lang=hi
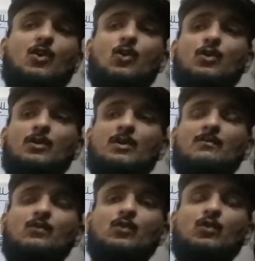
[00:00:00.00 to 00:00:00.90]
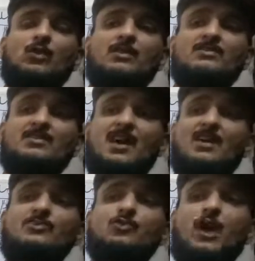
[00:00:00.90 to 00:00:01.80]
और वो
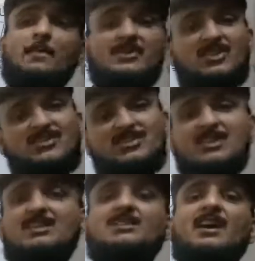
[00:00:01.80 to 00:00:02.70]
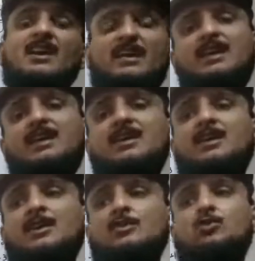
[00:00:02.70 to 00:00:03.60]
इंसान जो है हमेशा सीखता रहे
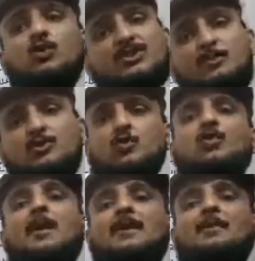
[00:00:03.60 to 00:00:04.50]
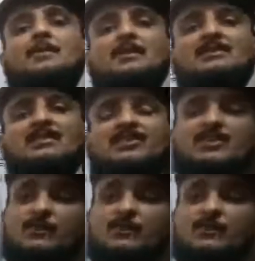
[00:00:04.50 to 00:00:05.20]
तो इसमें उसको कामयाबी बनती है